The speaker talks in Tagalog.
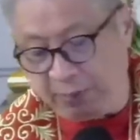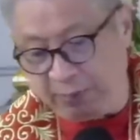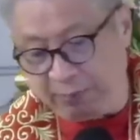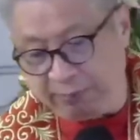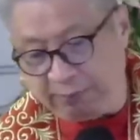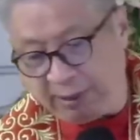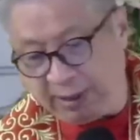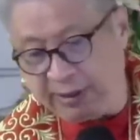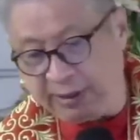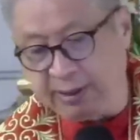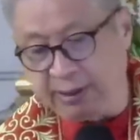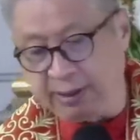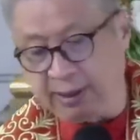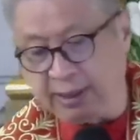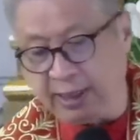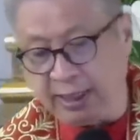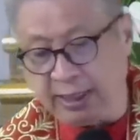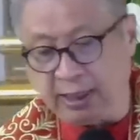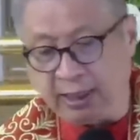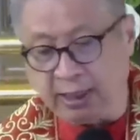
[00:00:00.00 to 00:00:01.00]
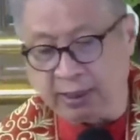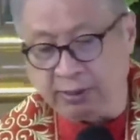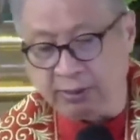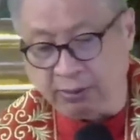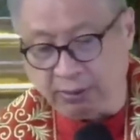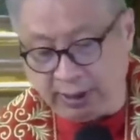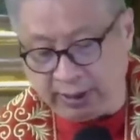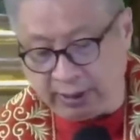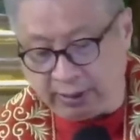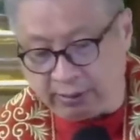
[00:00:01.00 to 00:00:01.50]
Father, ay
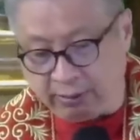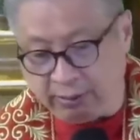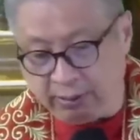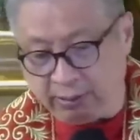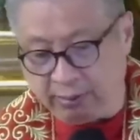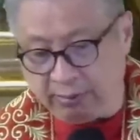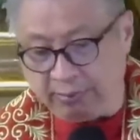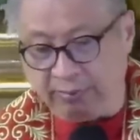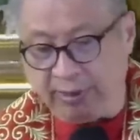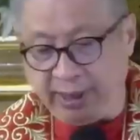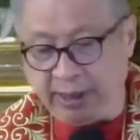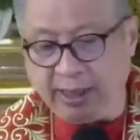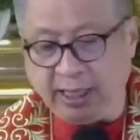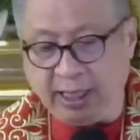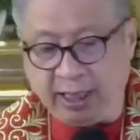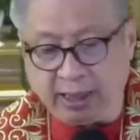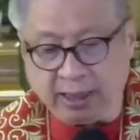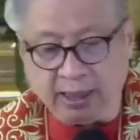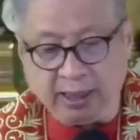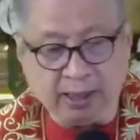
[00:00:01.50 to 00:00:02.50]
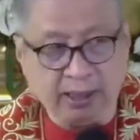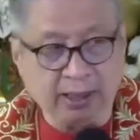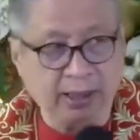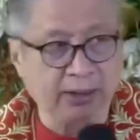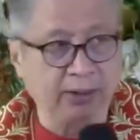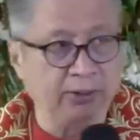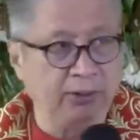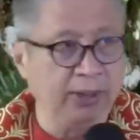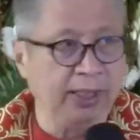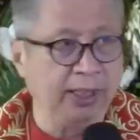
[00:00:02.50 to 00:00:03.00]
katoliko, binyagang
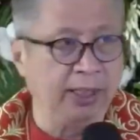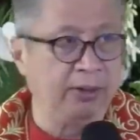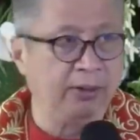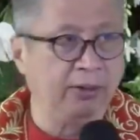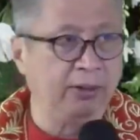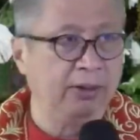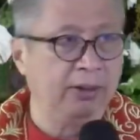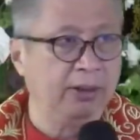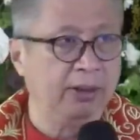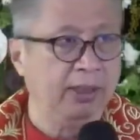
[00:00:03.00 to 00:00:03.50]
katoliko,